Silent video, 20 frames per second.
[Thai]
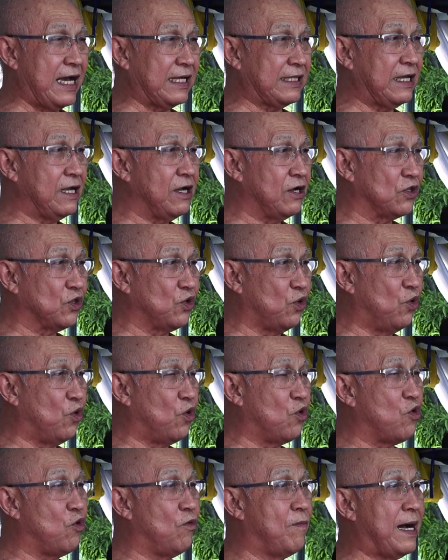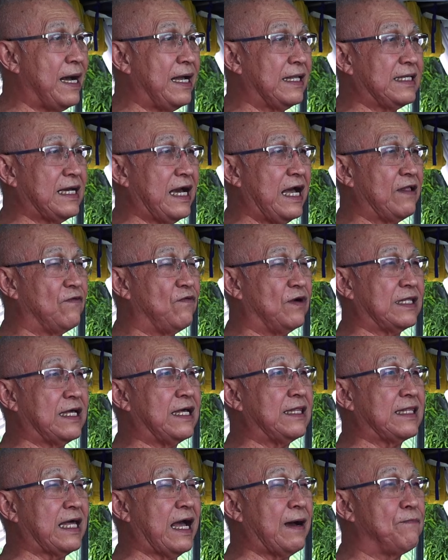ท่านก็ดูครูบาอาจารย์ว่า
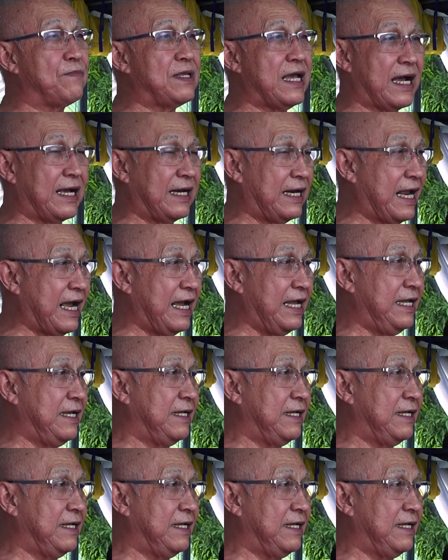ท่านทำอย่างไร